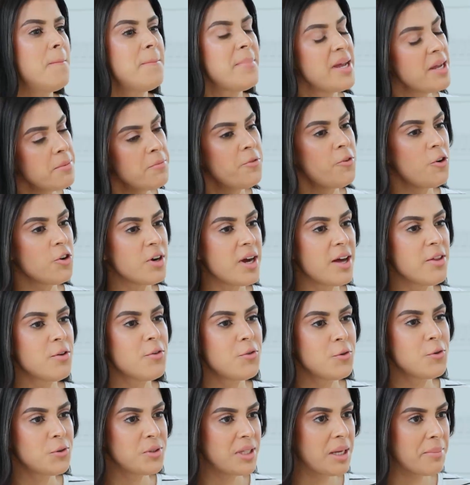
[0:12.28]
me he
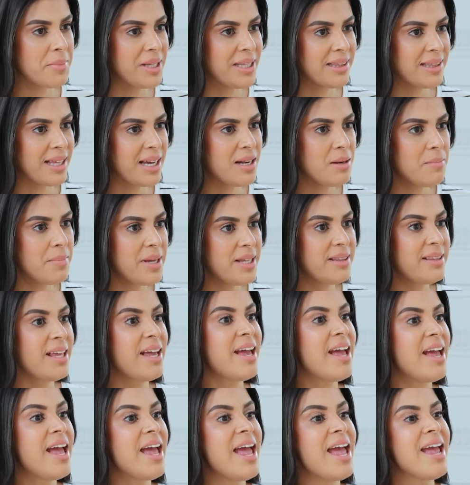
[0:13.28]
enfocado
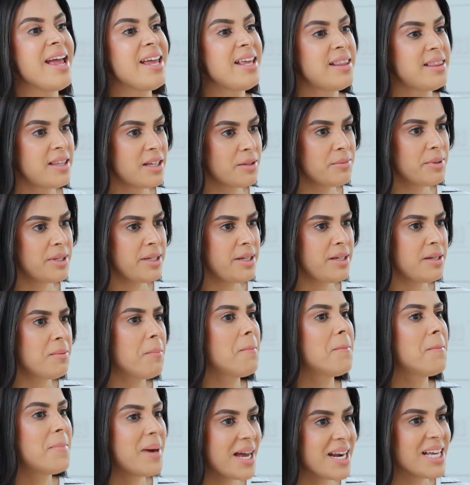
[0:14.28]
fundamentalmente en intervenir
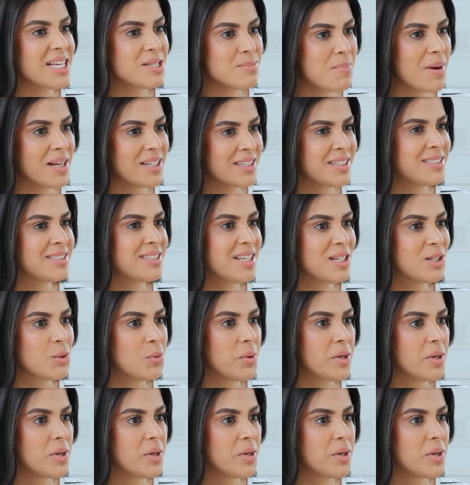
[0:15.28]
varias partes del